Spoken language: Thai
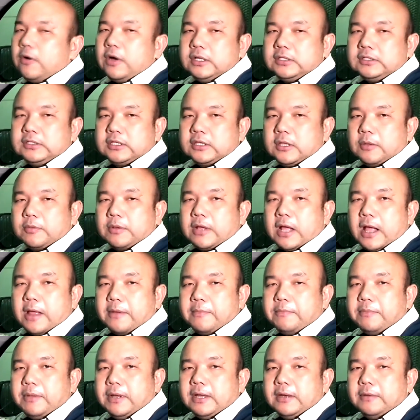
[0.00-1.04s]
ก็ทำการ
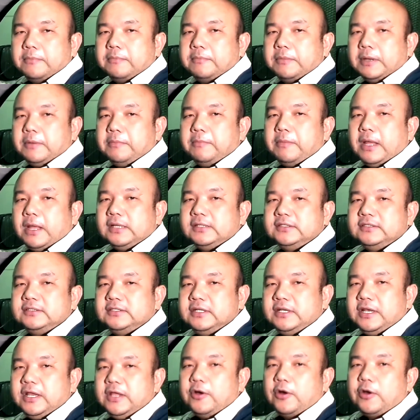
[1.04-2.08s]
เปิดเป็นแผ่น
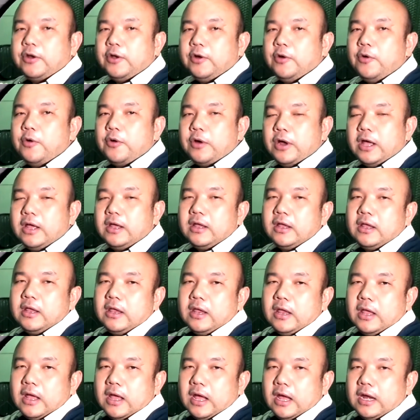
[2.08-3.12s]
CD Audio ฮะ
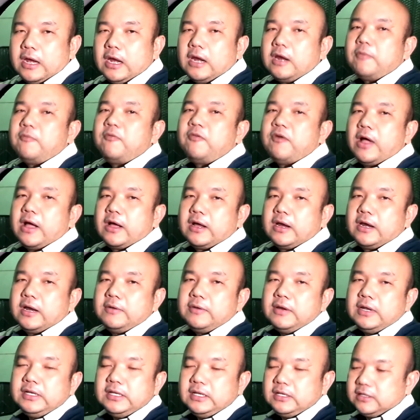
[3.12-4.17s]
ให้ได้รับฟังกันครับ
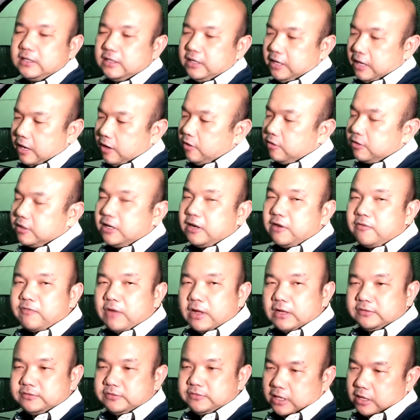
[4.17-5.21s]
ได้เดี๋ยวเราจะได้ฟั
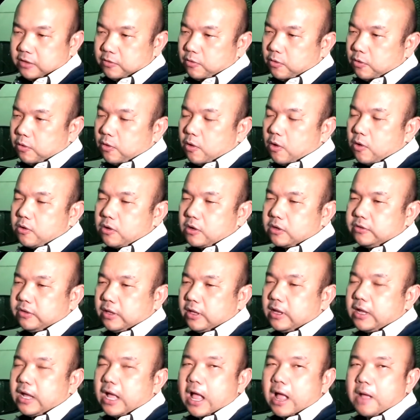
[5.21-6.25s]
งเสียงคนร้องเสีย
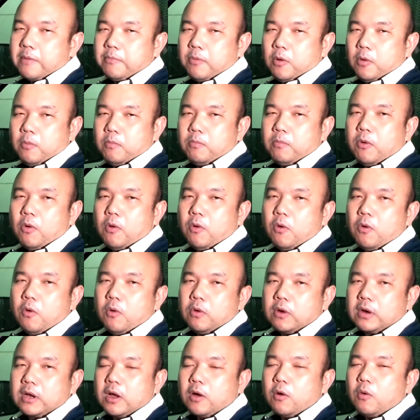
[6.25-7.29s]
งกลางโปร่งโปร่ง
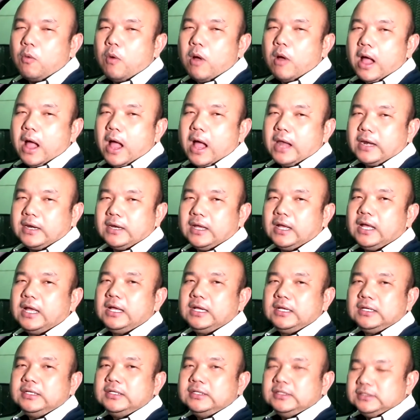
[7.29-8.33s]
กลางวานนะฮะ
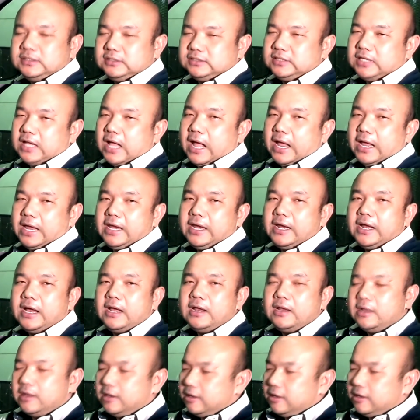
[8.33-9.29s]
ใสนะฮะ